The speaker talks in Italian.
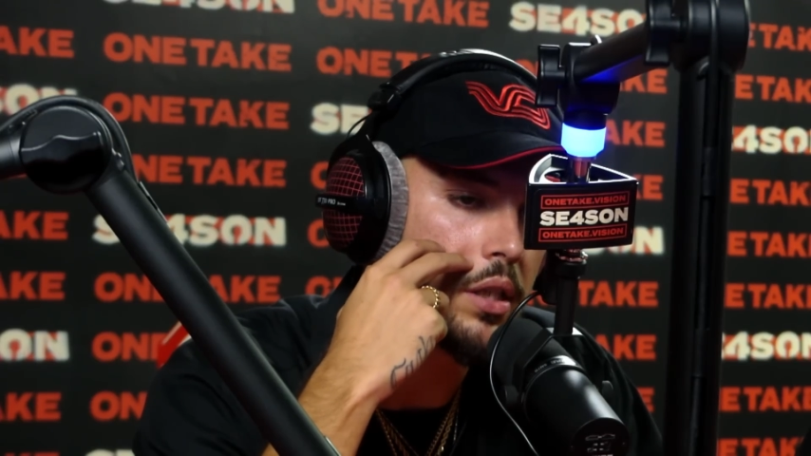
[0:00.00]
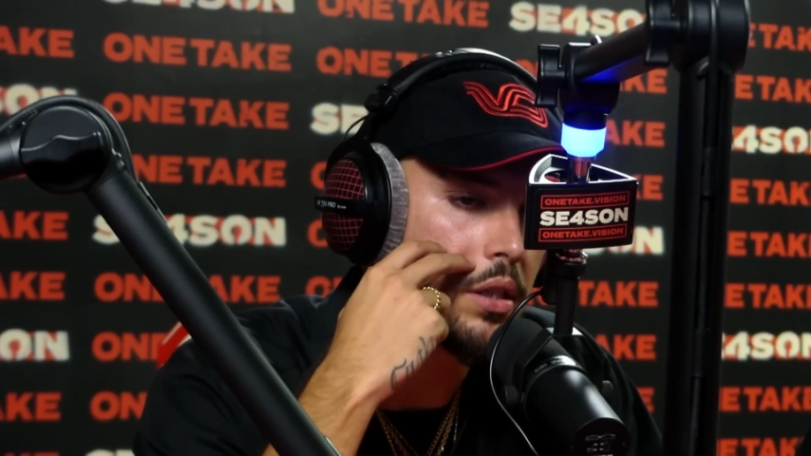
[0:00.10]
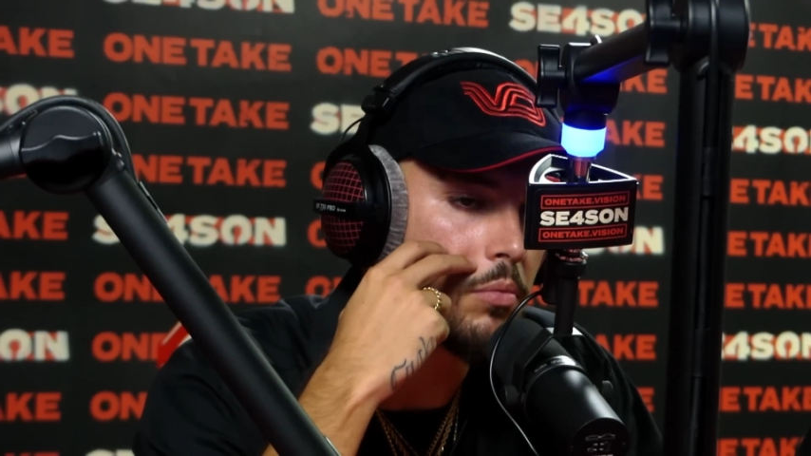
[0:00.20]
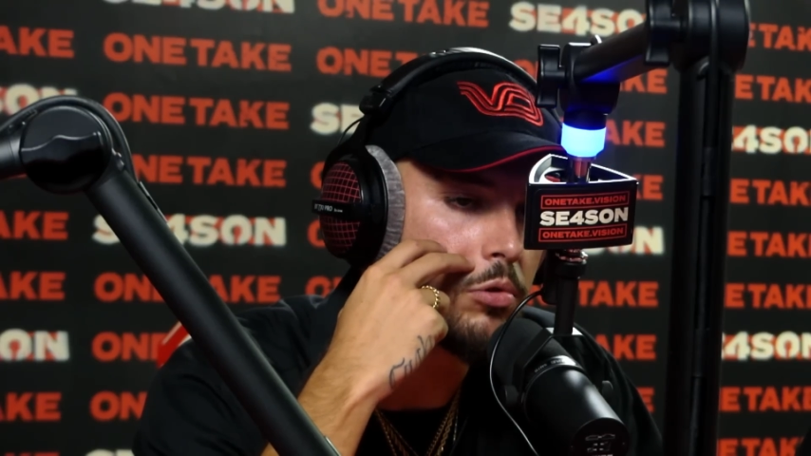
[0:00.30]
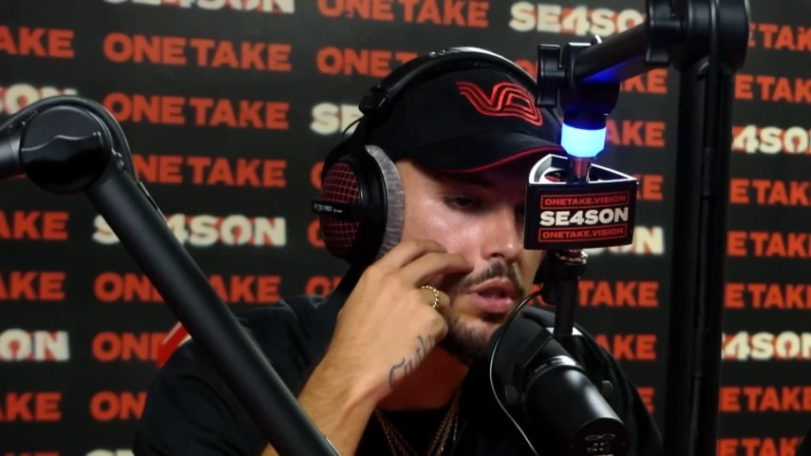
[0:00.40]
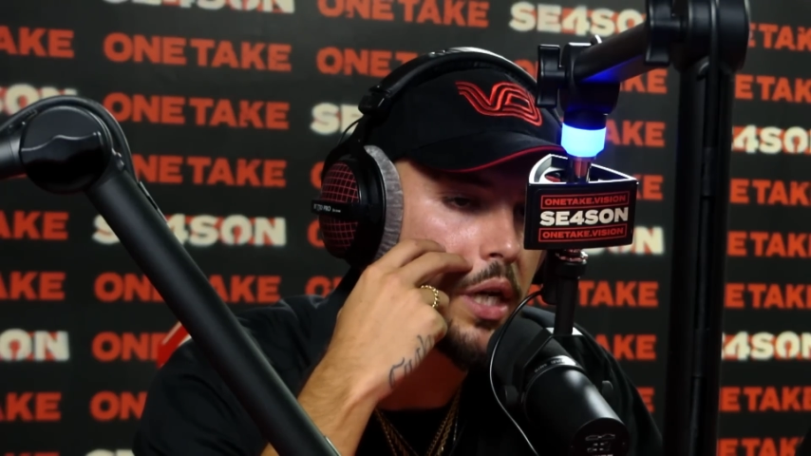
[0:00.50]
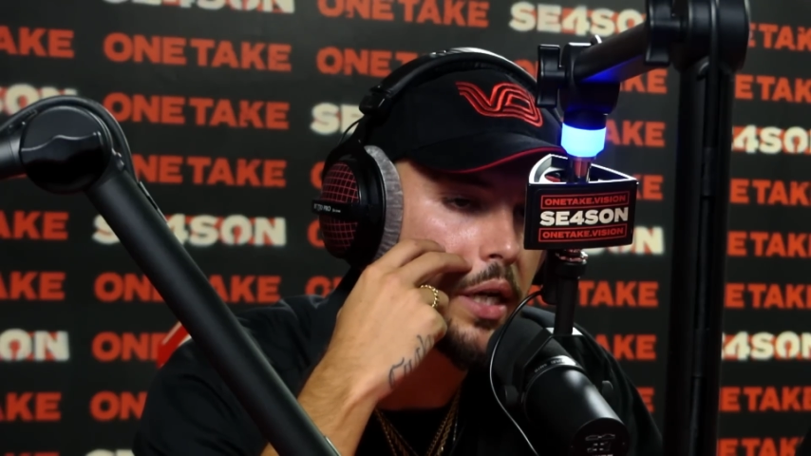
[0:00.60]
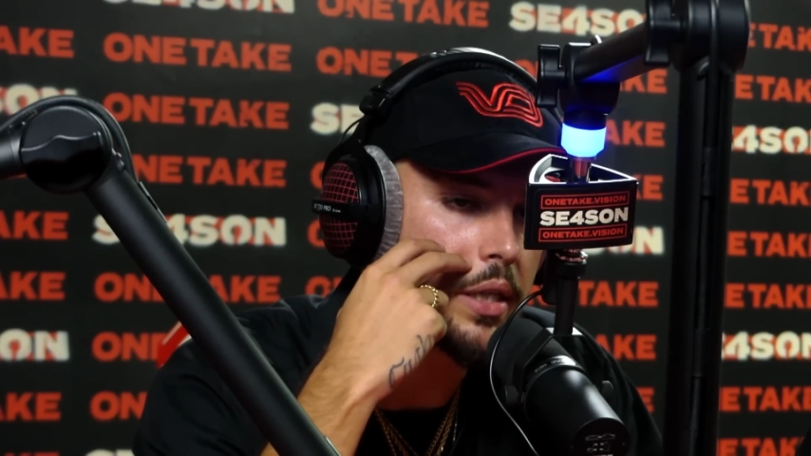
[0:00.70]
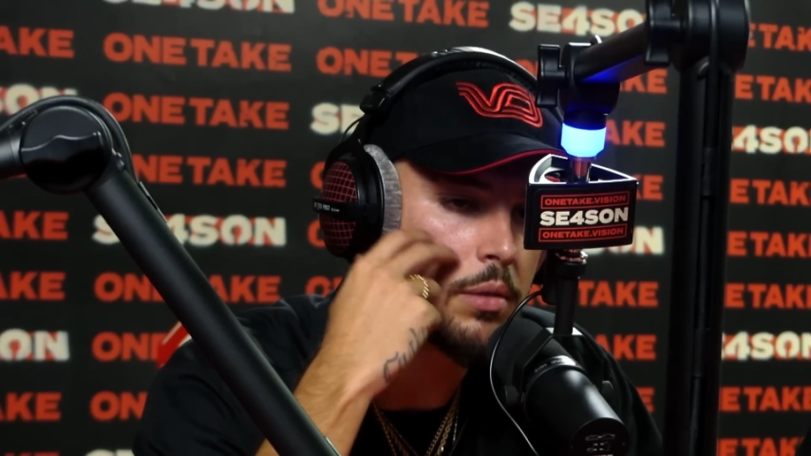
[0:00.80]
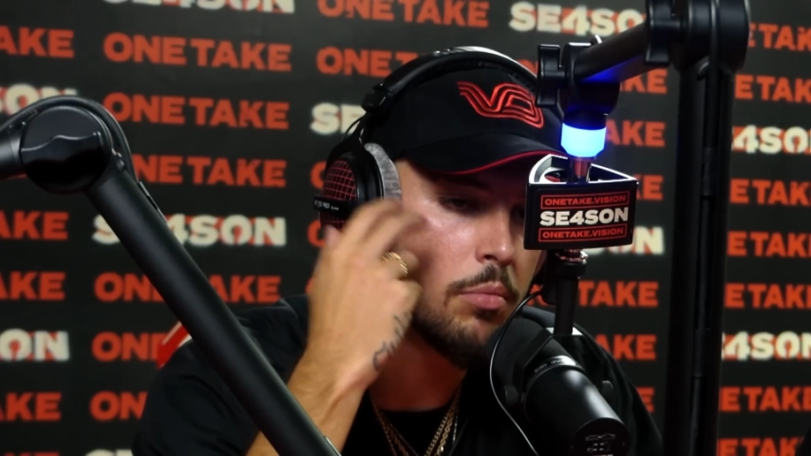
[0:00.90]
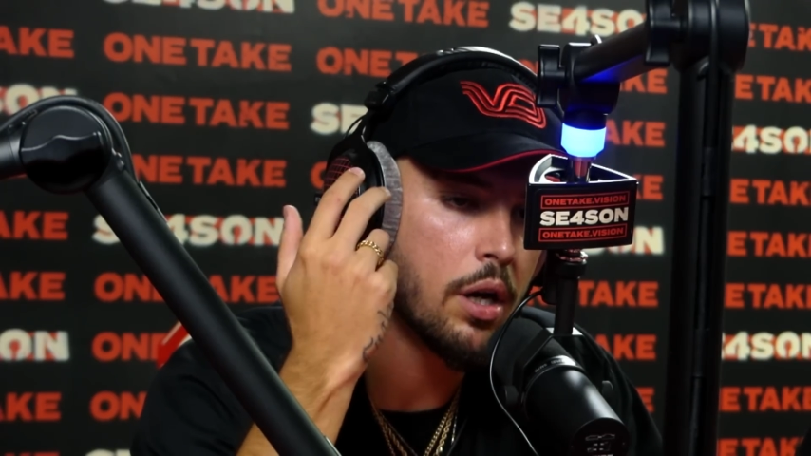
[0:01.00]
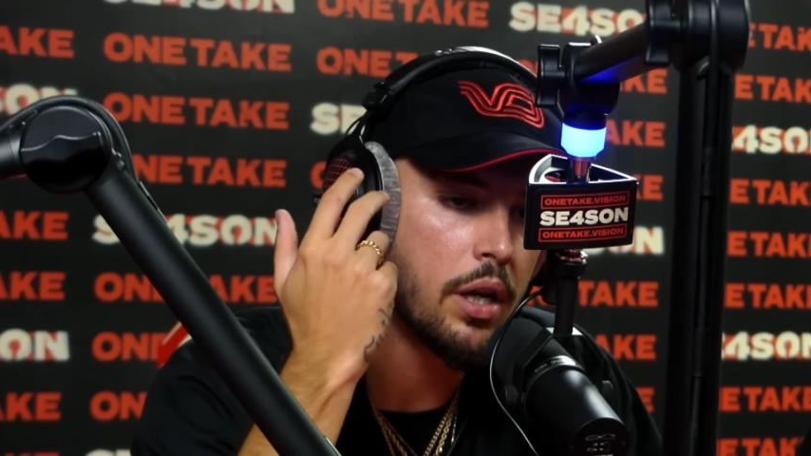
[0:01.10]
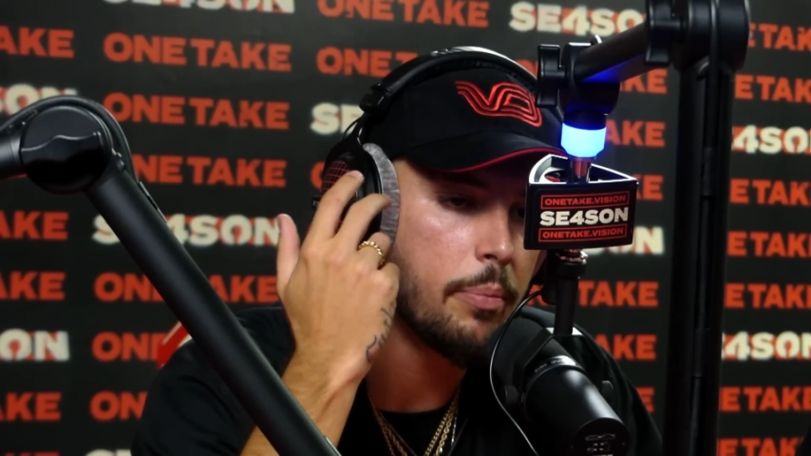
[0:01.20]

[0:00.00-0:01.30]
tanta musica, che sembra una